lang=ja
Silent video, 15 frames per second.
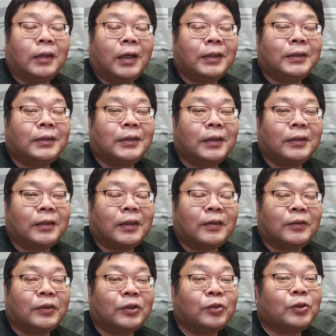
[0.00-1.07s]
第一選
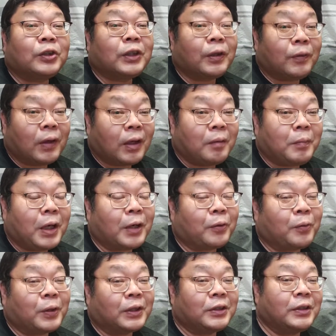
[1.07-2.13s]
択肢としては
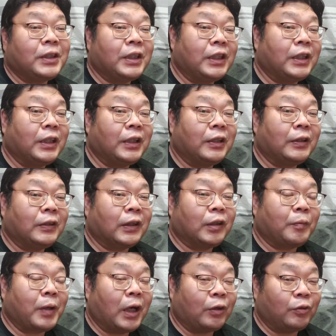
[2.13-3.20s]
マイクロ SD、例
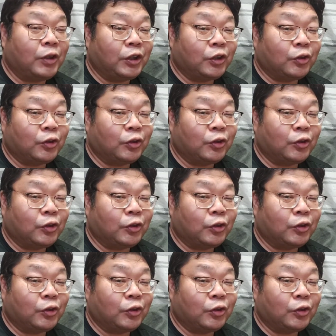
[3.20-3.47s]
えば